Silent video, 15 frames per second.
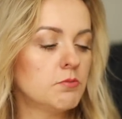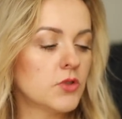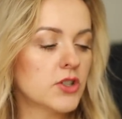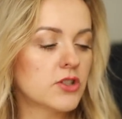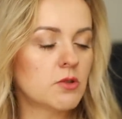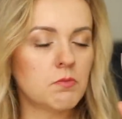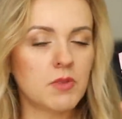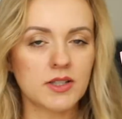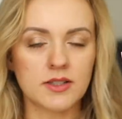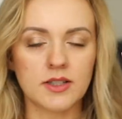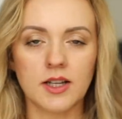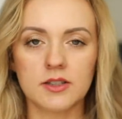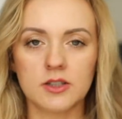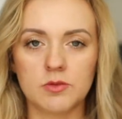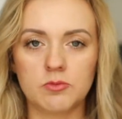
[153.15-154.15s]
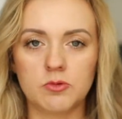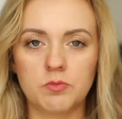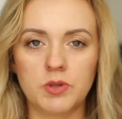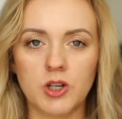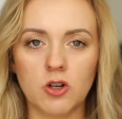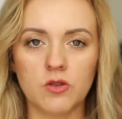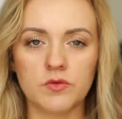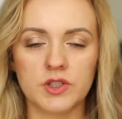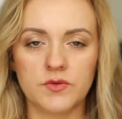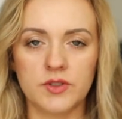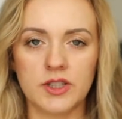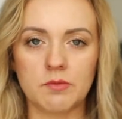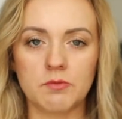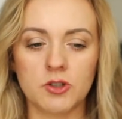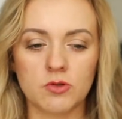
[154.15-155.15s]
Jest to maska typu pilow z
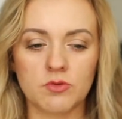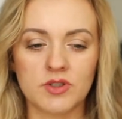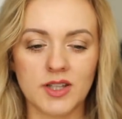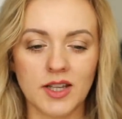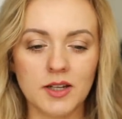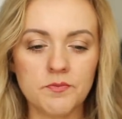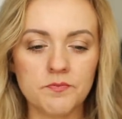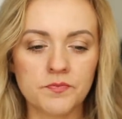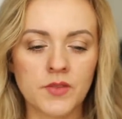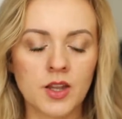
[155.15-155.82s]
witaminą C.